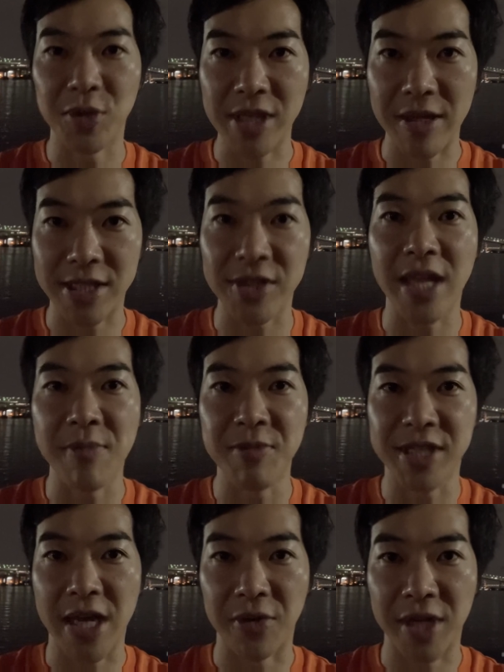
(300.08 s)
然、推定無
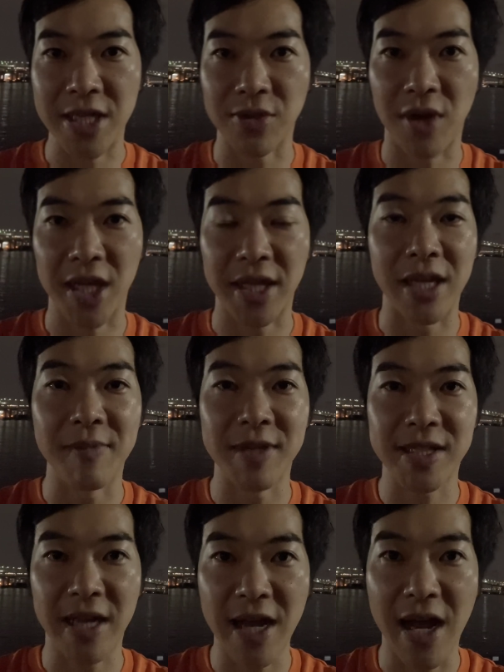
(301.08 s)
罪の原則働きま
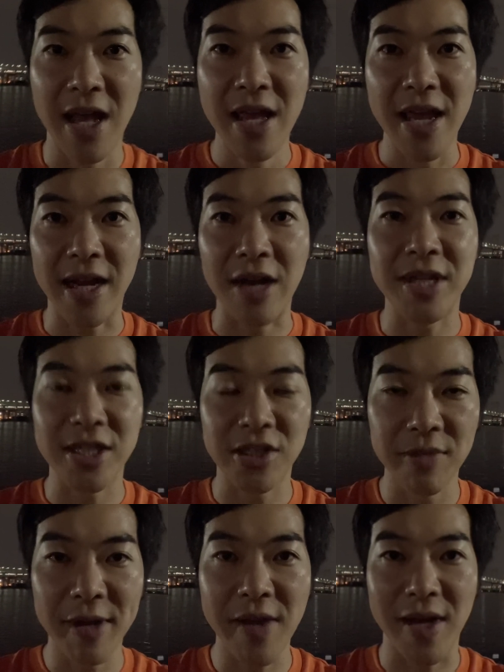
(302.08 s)
すから、え確定す
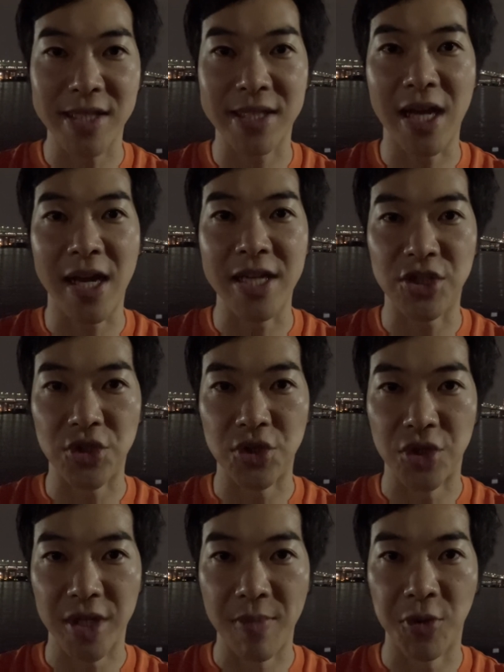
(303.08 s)
るまでは、菅原一
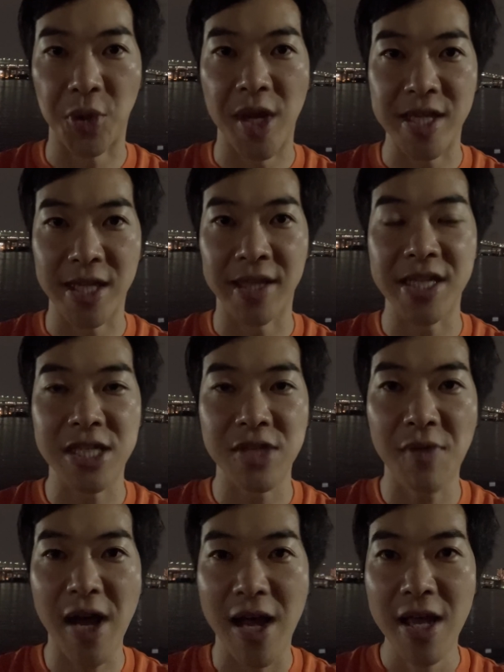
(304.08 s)
秀、元経産大臣
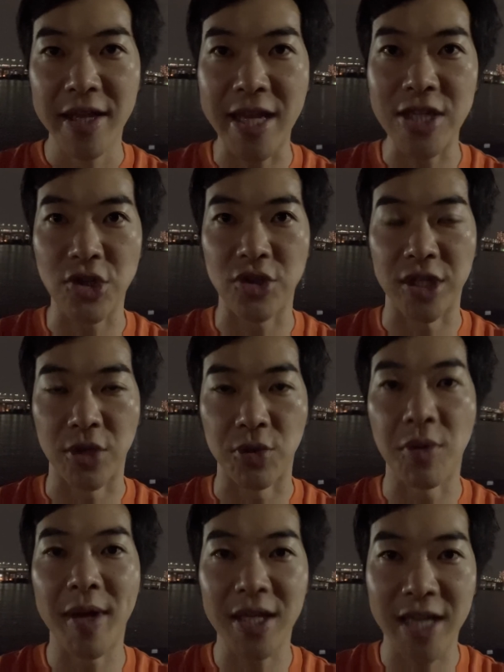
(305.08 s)
は、現職としてと
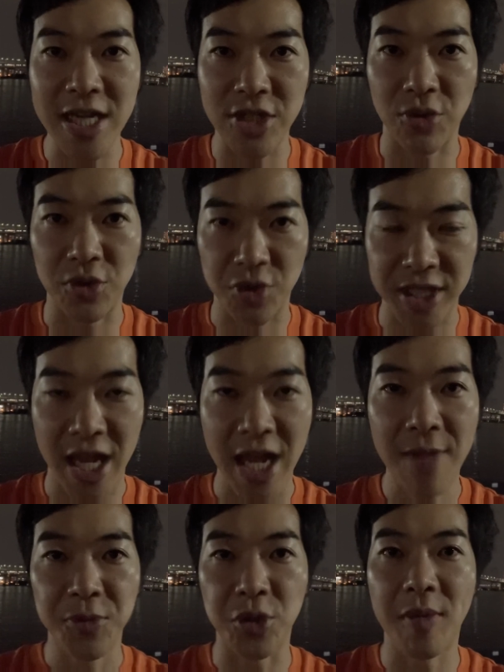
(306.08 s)
どま、現職として
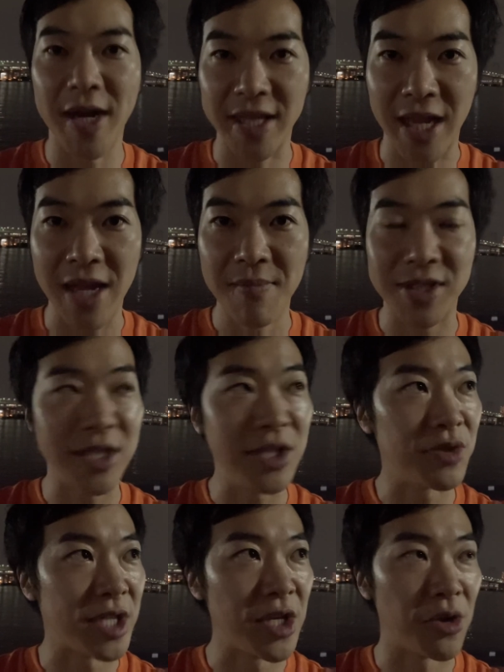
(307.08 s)
とどまれて、まあ、次
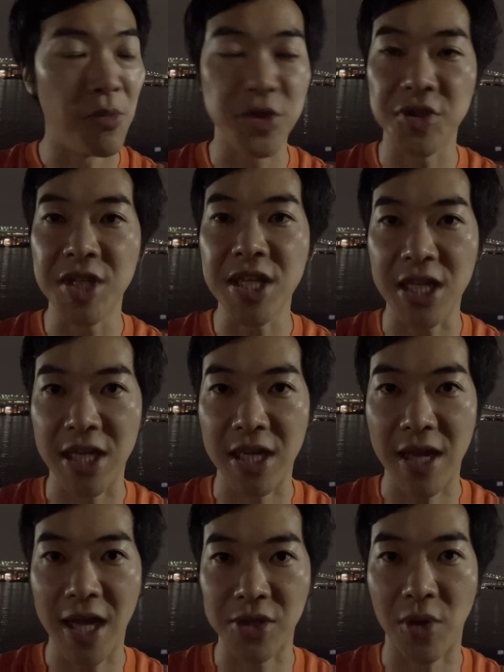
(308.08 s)
の選挙、もうすぐ任期、
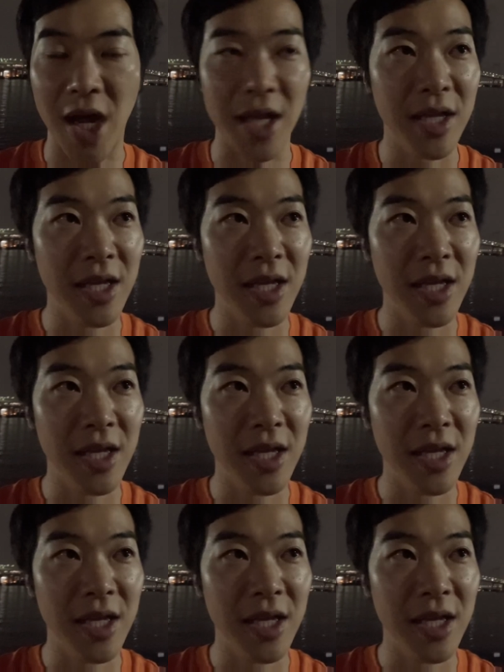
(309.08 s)
あとは、